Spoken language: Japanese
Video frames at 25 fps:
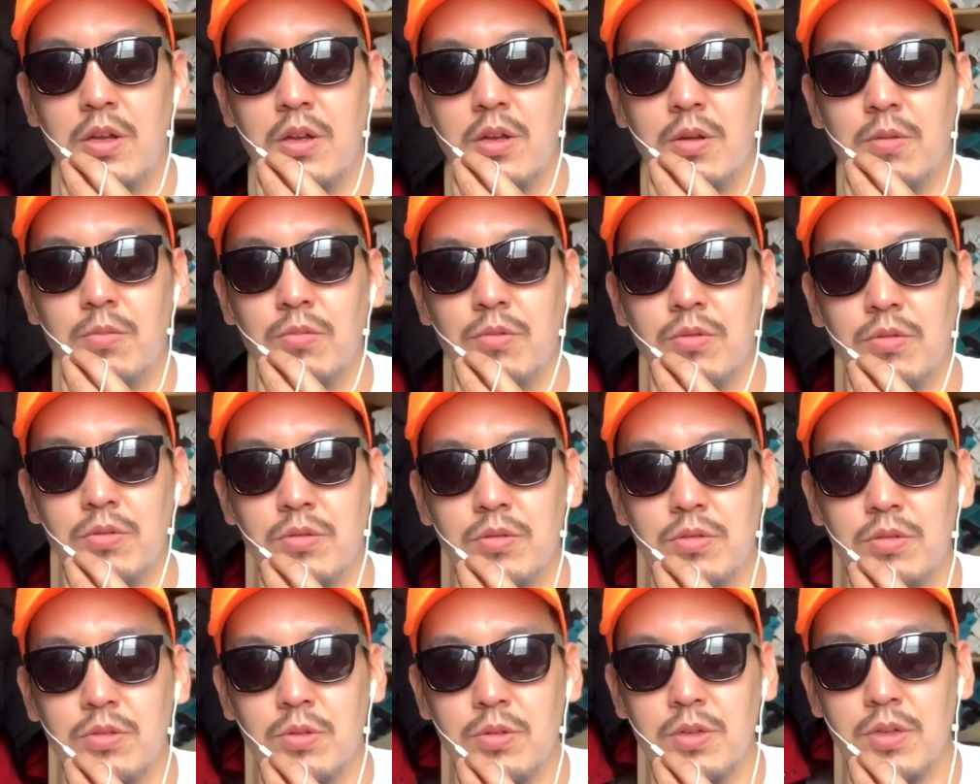もう
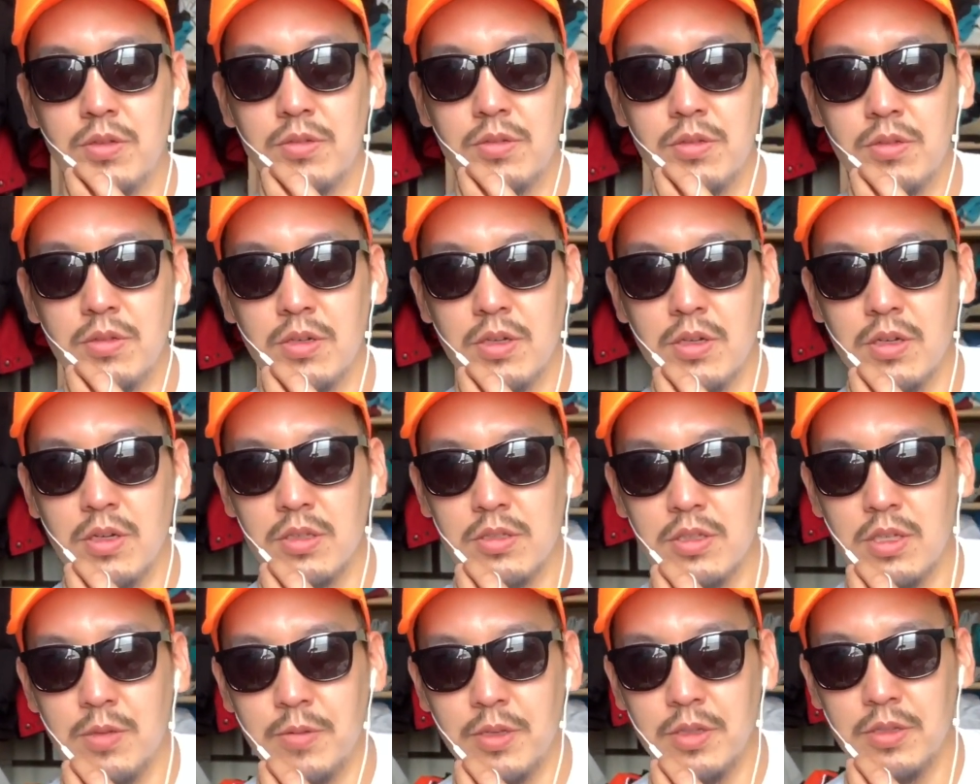ストレスが
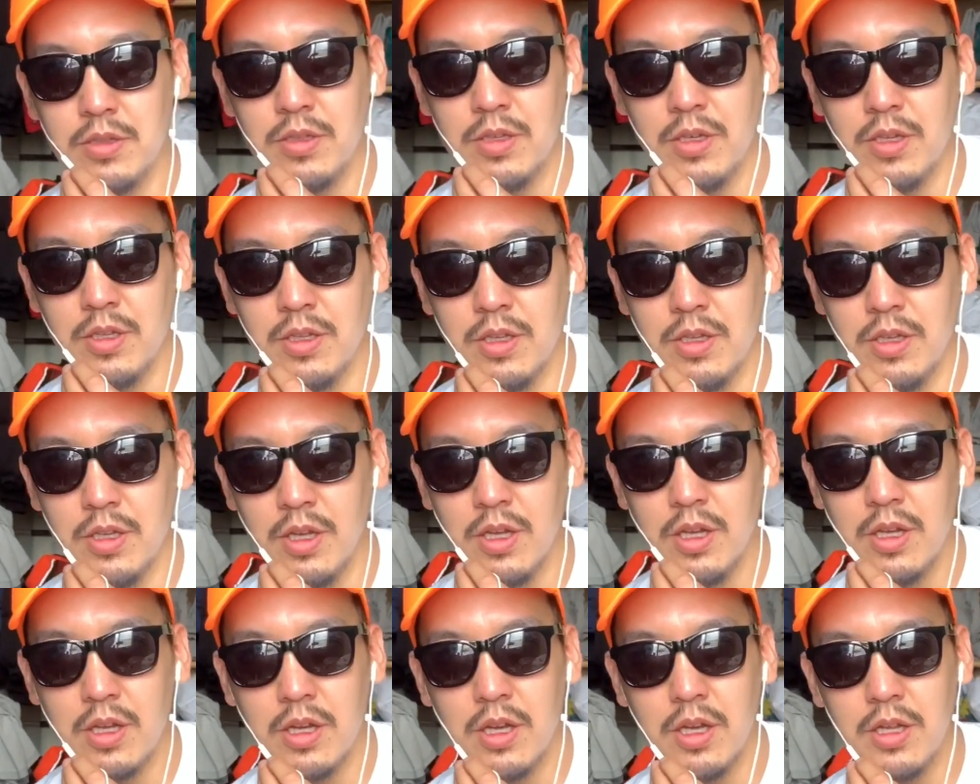溜まってきて限
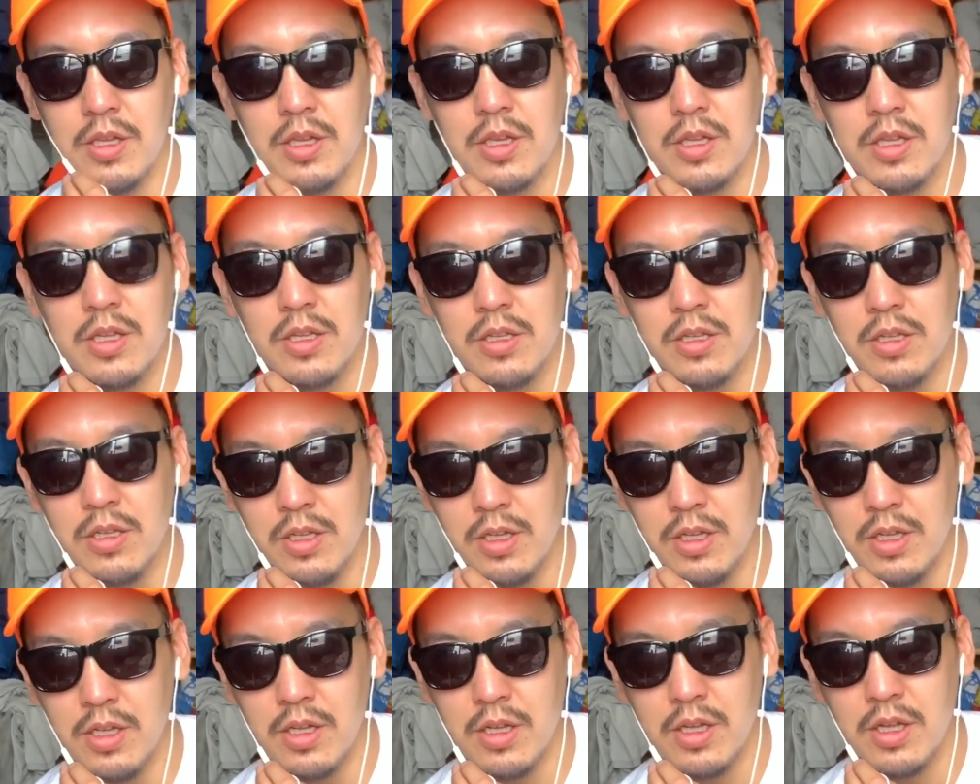界に来たんで
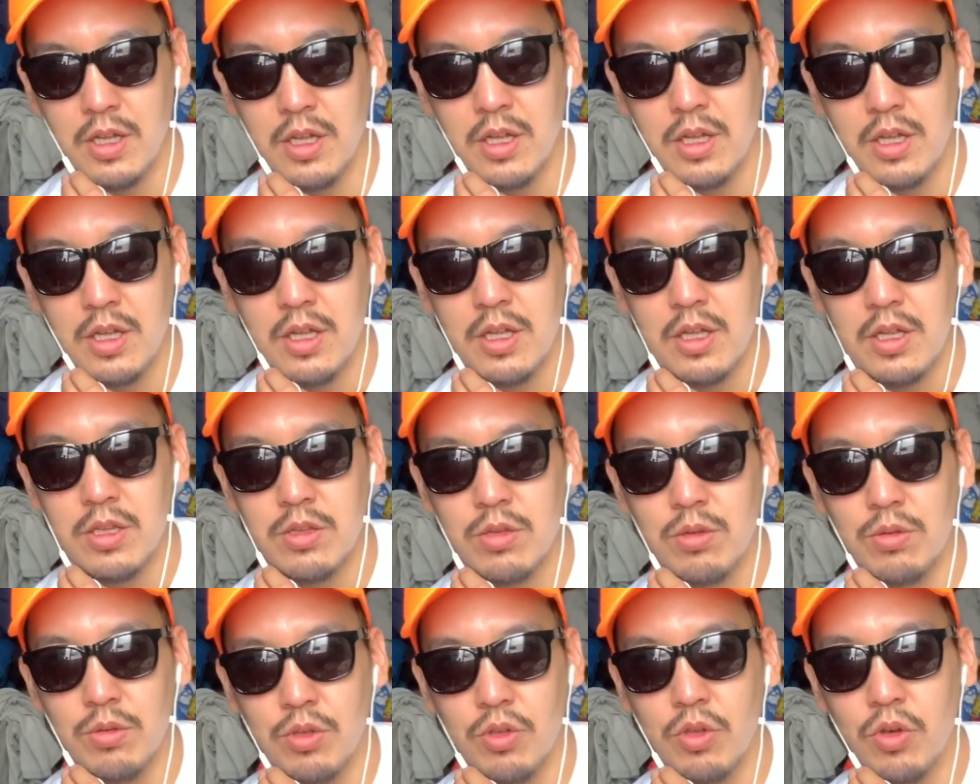ちょっ
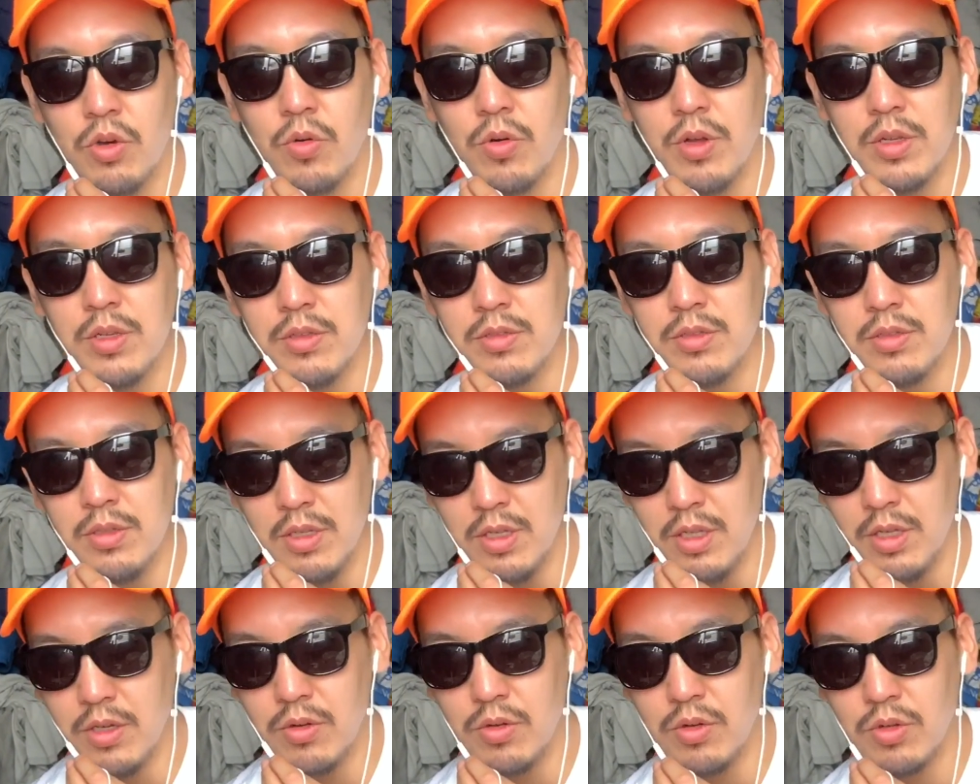と今日はですね
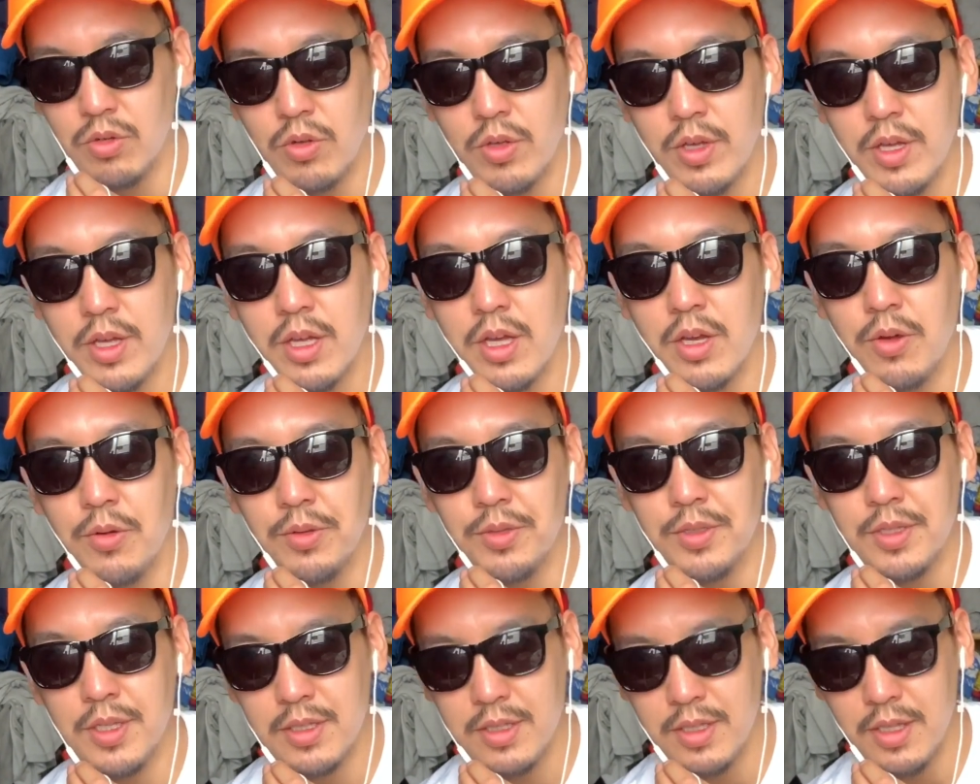この部屋を
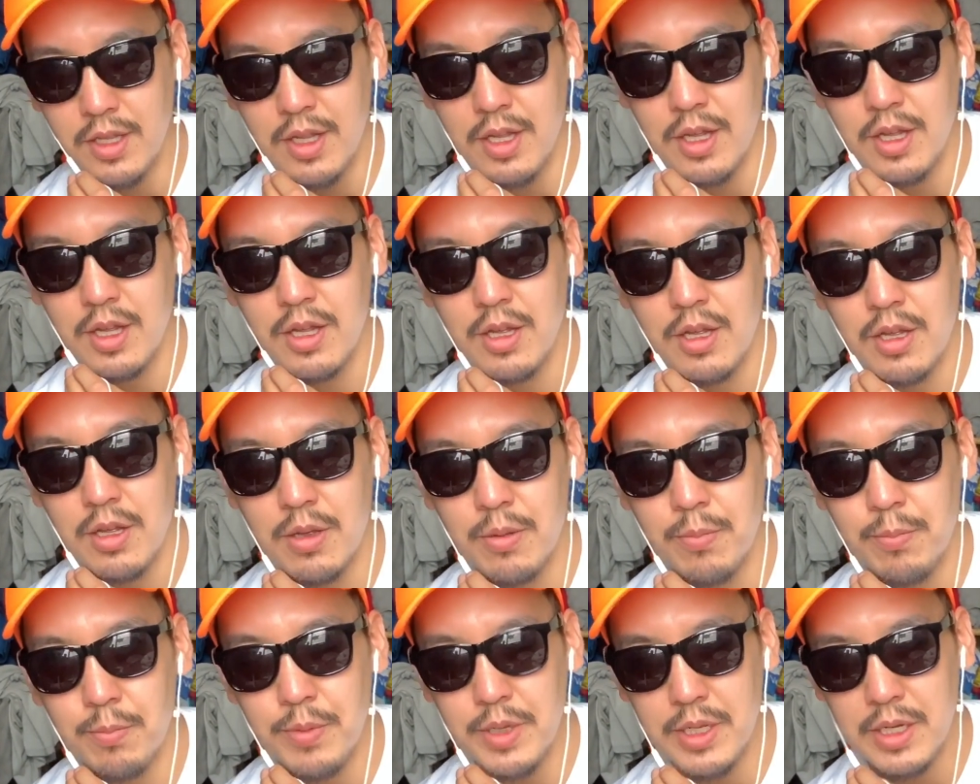出て
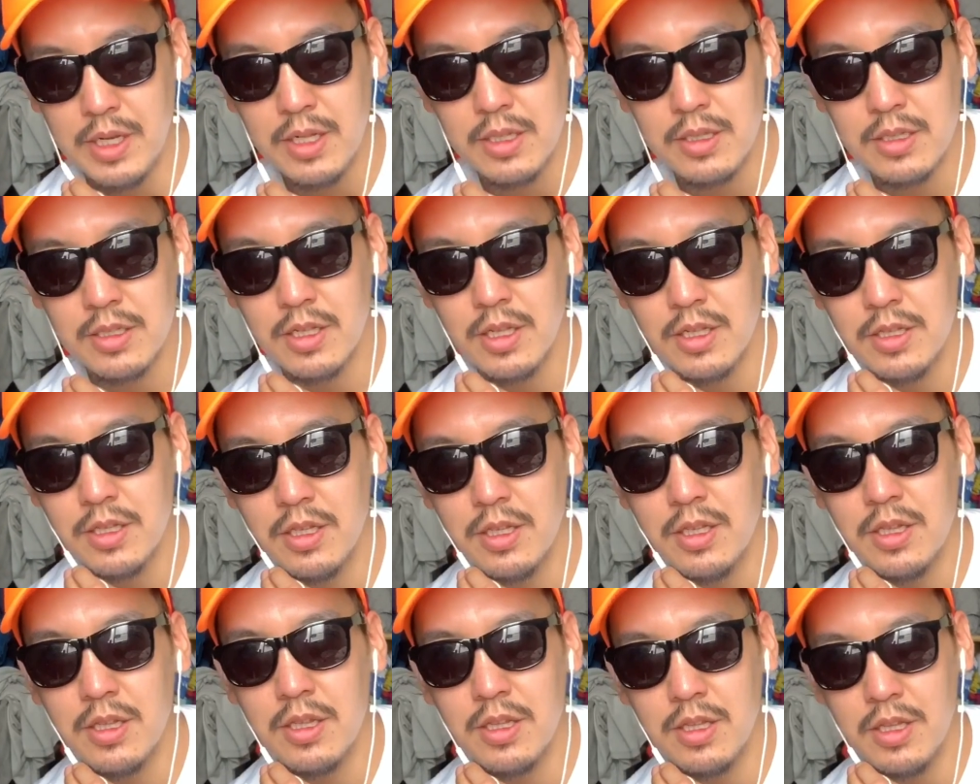ベランダに行っ
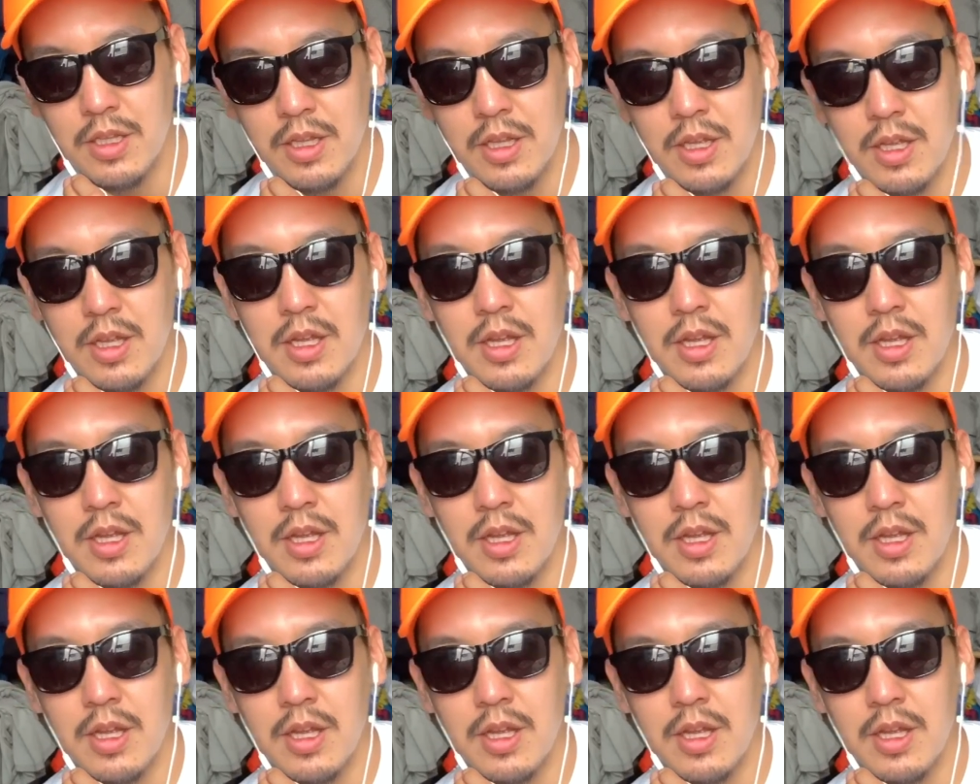て